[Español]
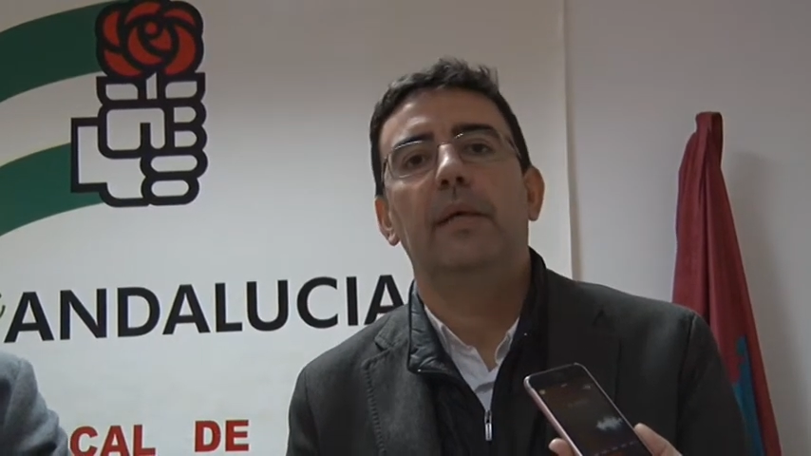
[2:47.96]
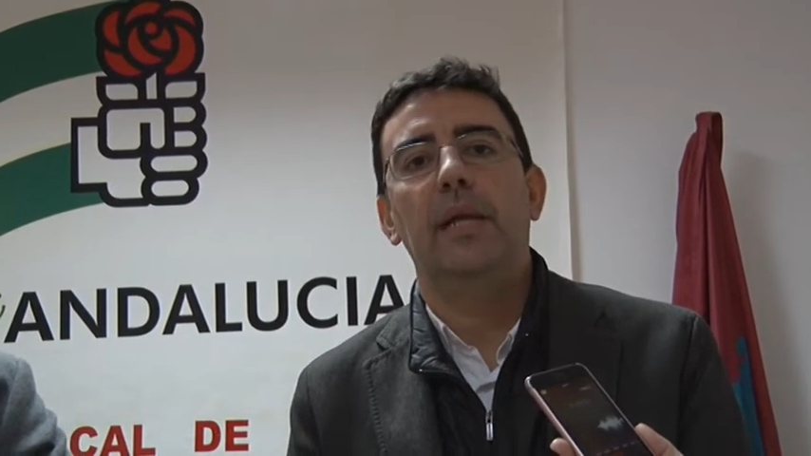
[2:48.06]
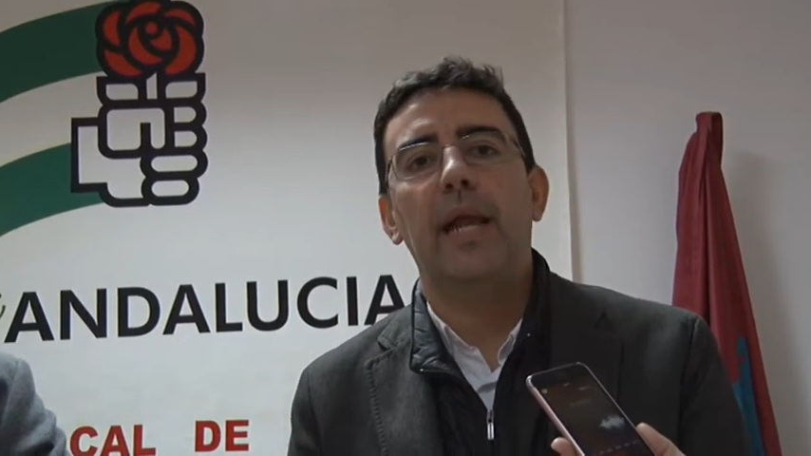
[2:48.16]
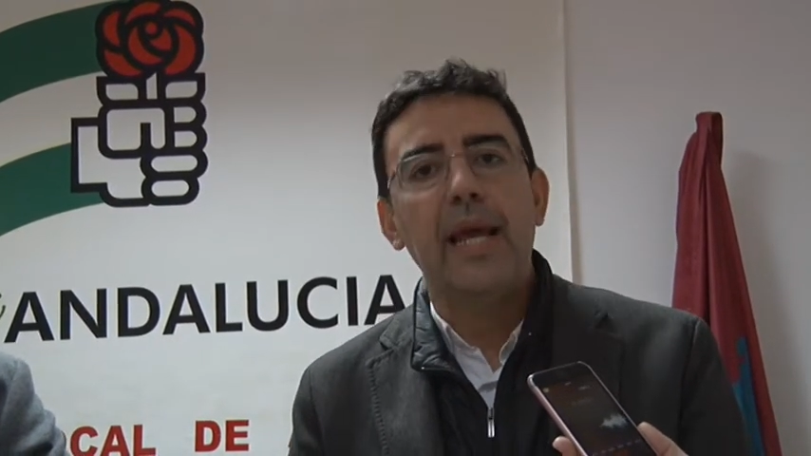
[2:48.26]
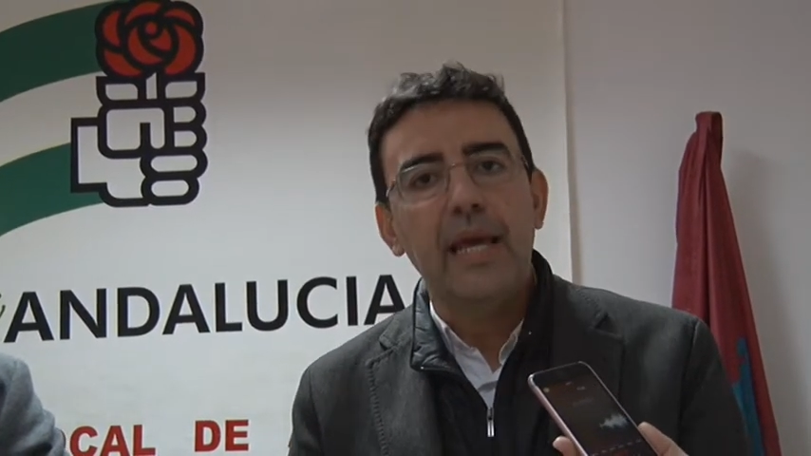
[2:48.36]

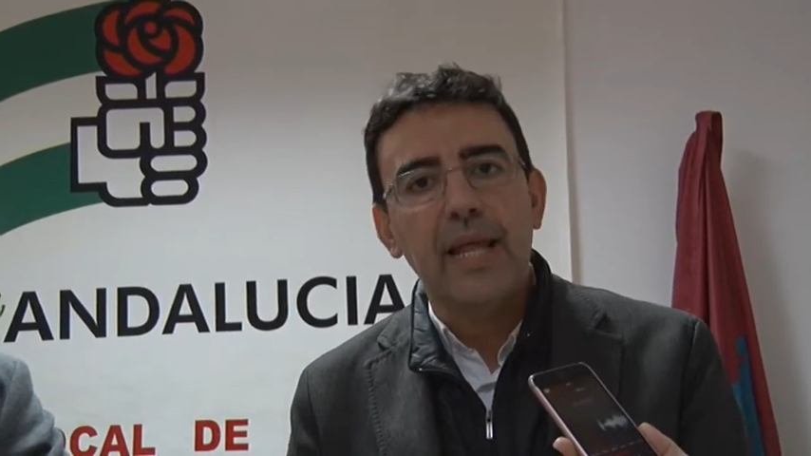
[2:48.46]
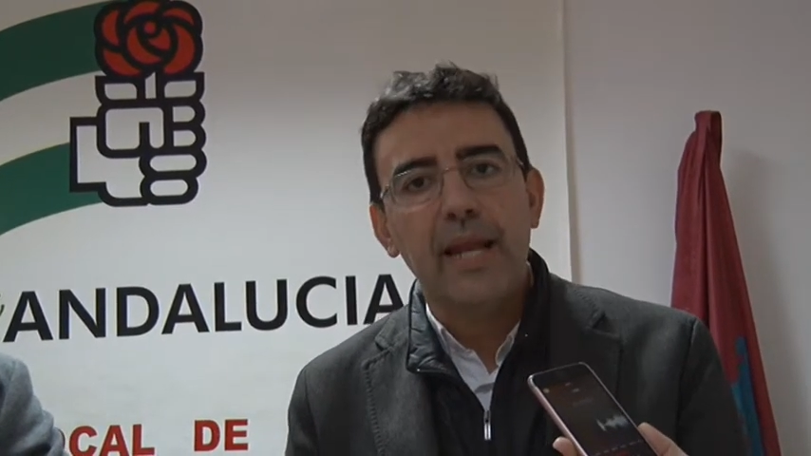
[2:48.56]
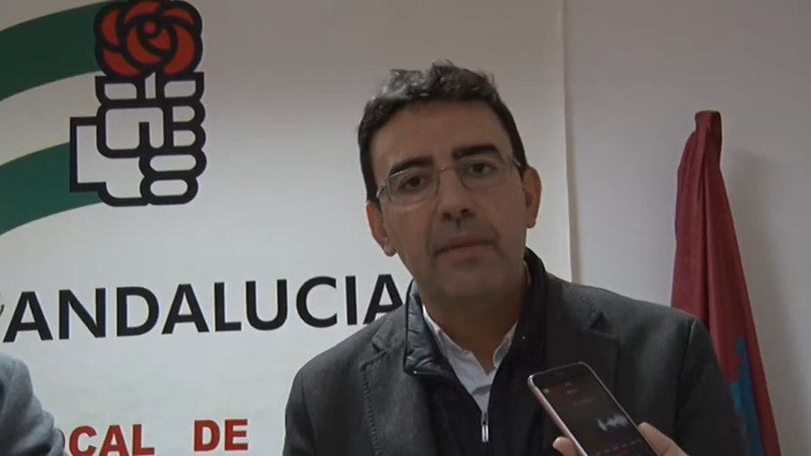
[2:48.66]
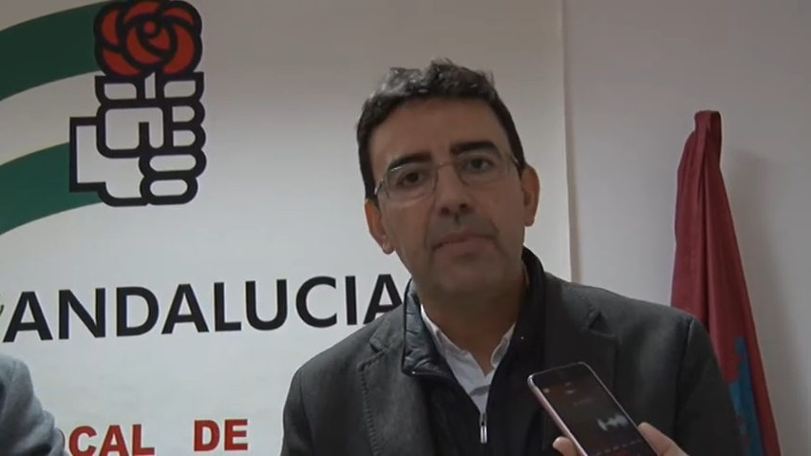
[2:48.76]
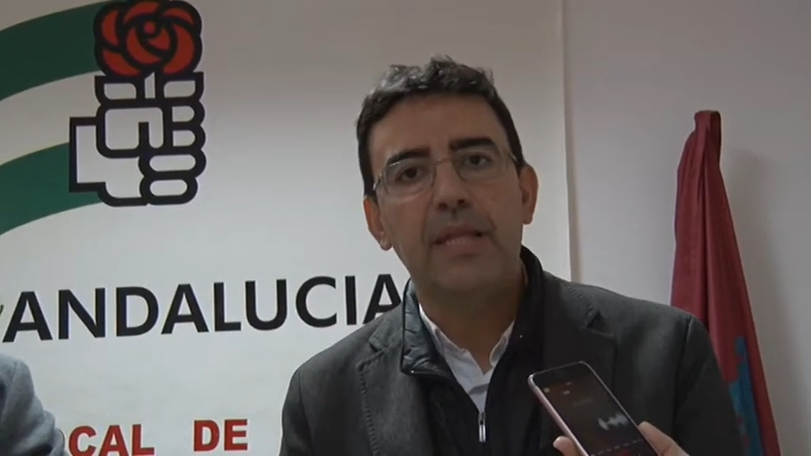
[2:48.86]
la ley de
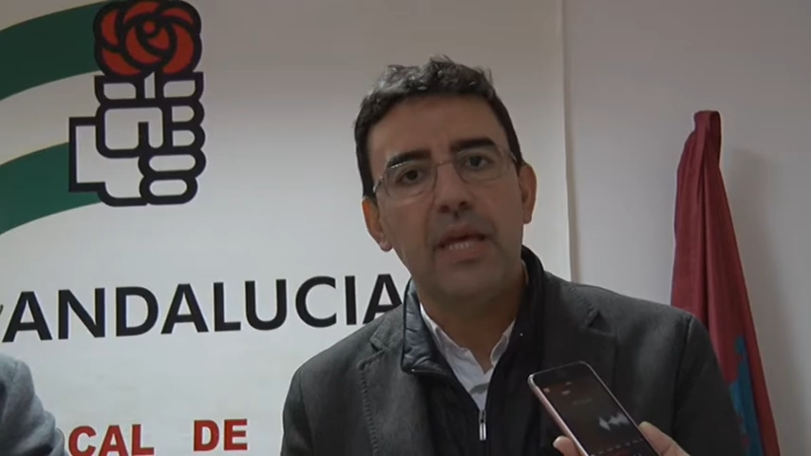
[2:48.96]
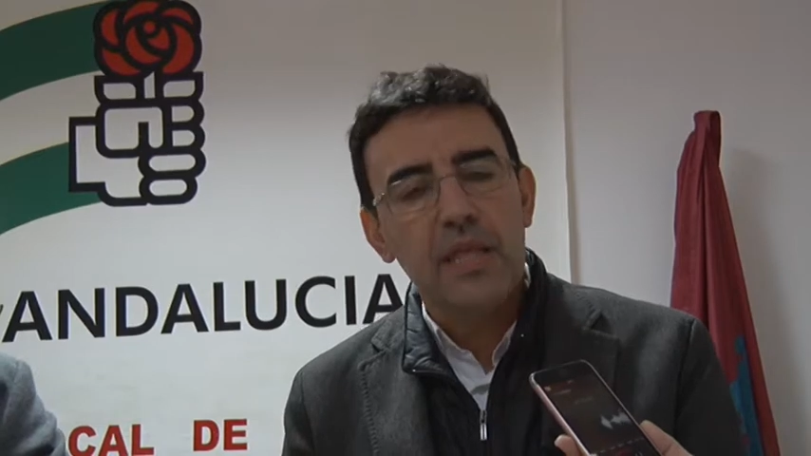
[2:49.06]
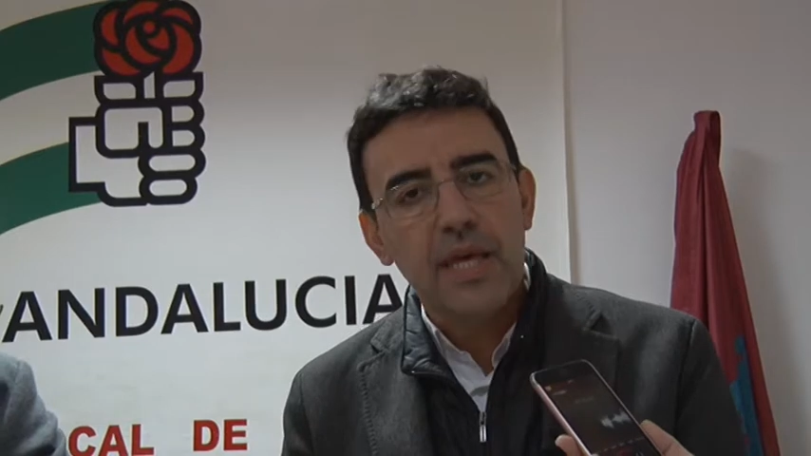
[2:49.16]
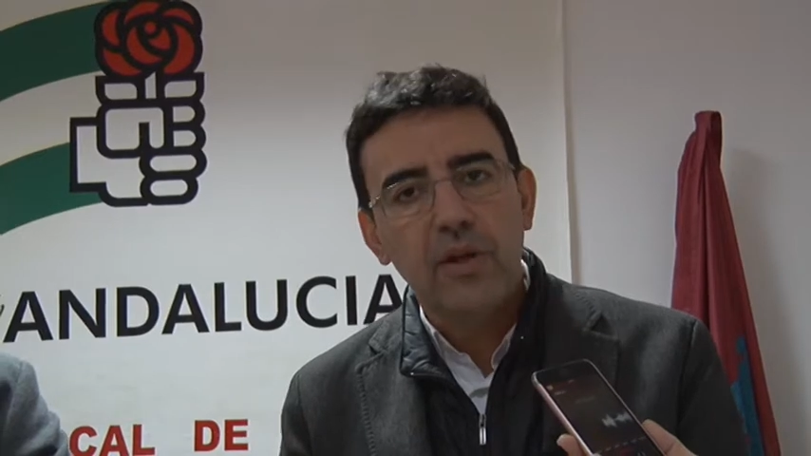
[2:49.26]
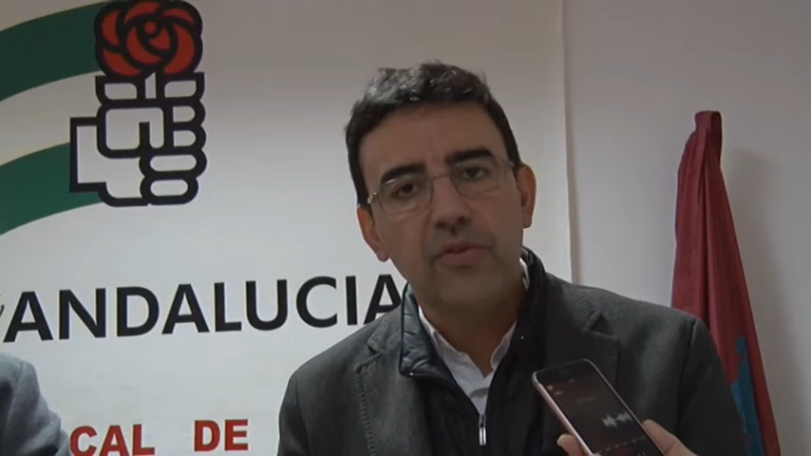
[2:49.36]
la
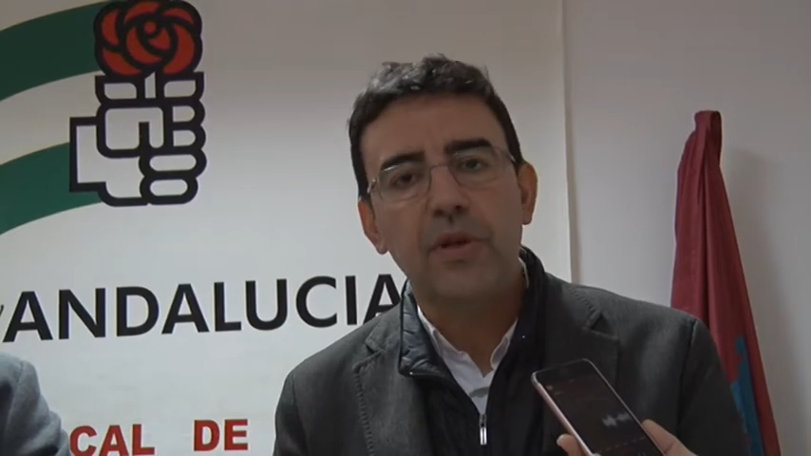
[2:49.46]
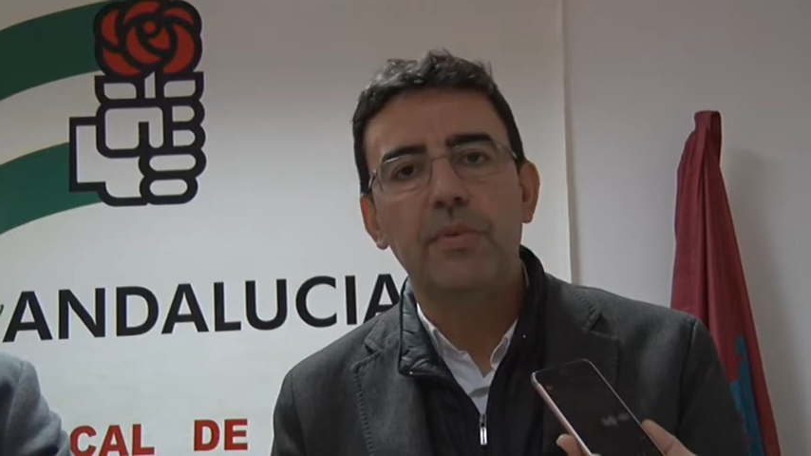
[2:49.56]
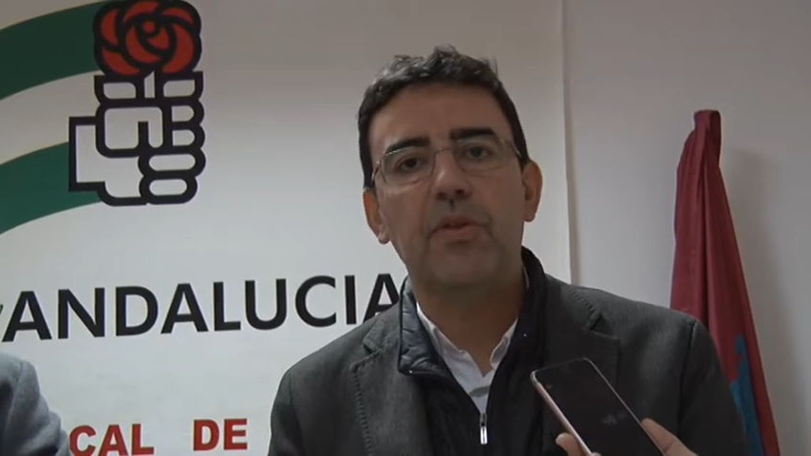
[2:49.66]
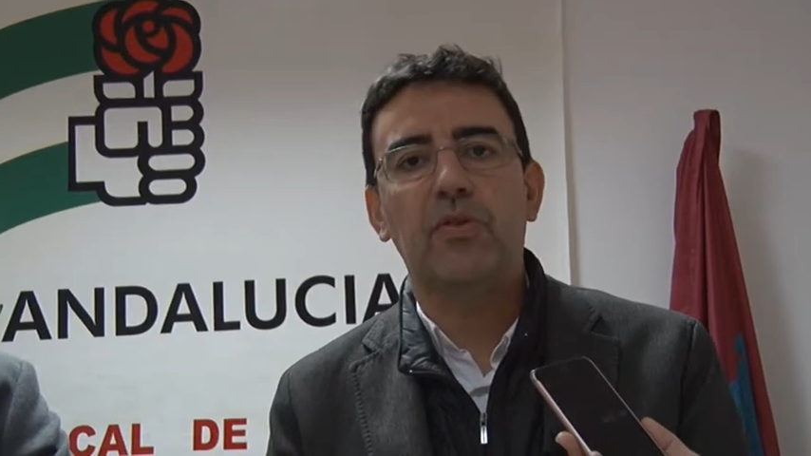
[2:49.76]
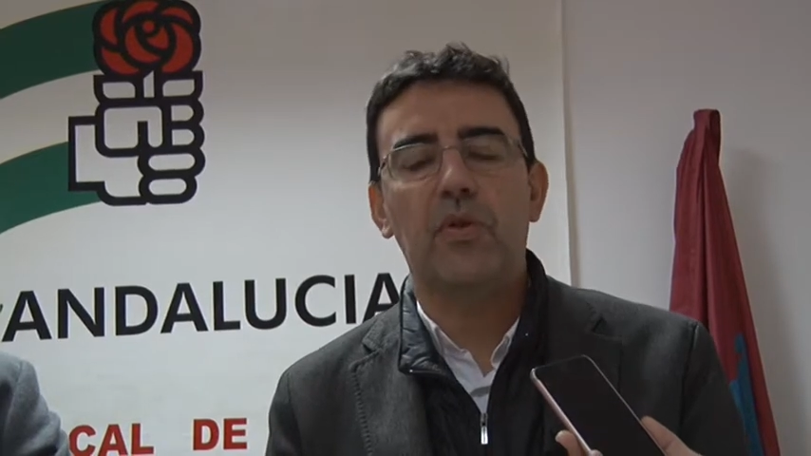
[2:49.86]
dependencia, los
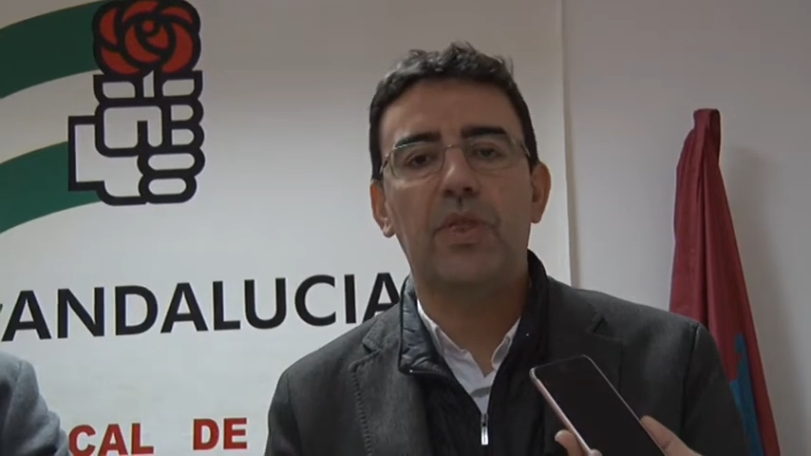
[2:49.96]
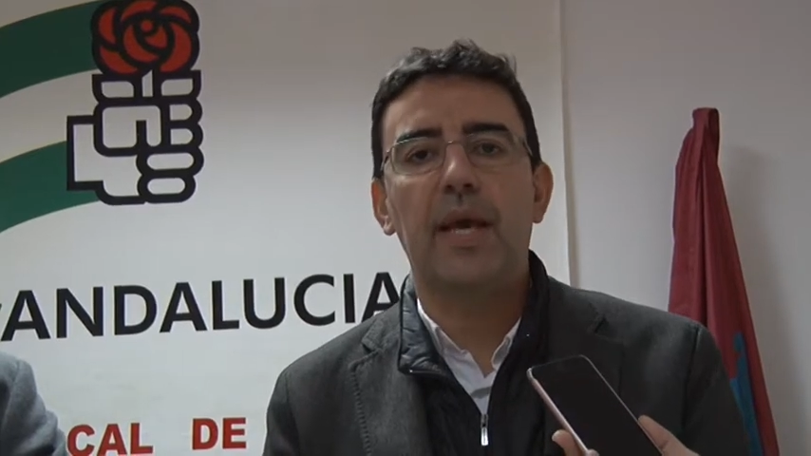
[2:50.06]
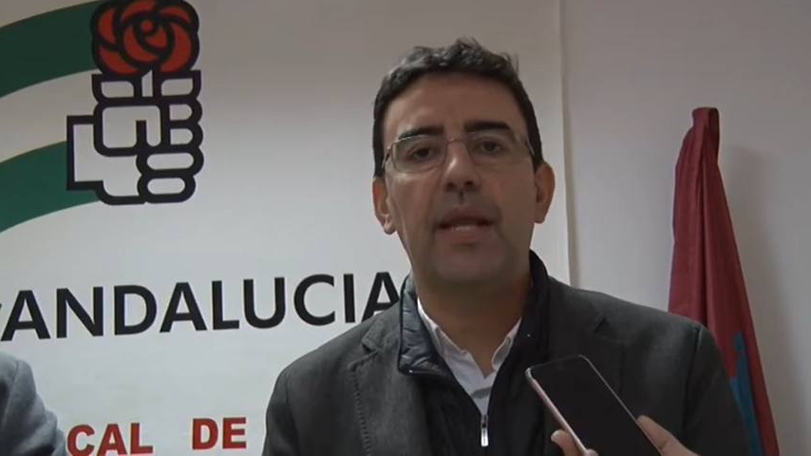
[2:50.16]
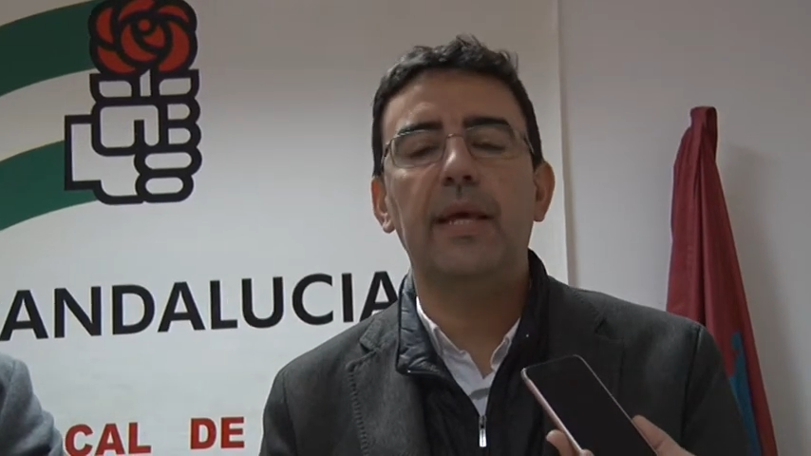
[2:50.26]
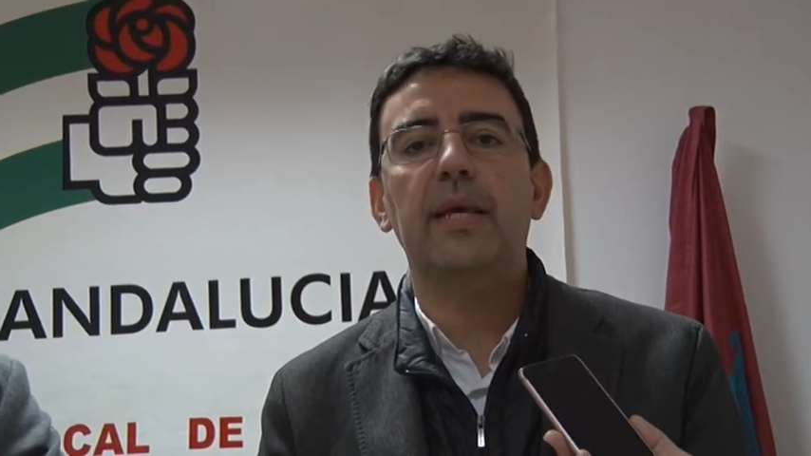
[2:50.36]
servicios
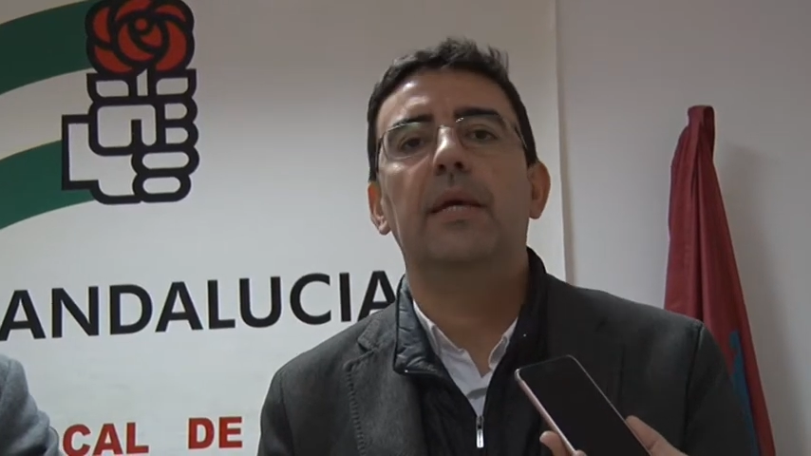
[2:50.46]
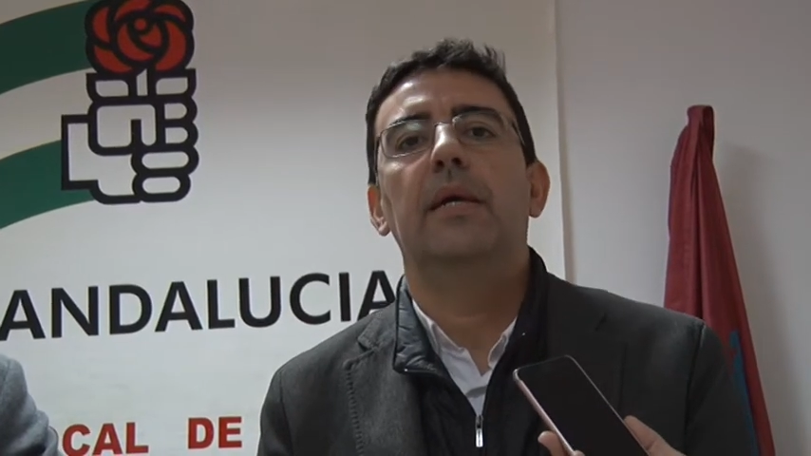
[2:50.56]
sociales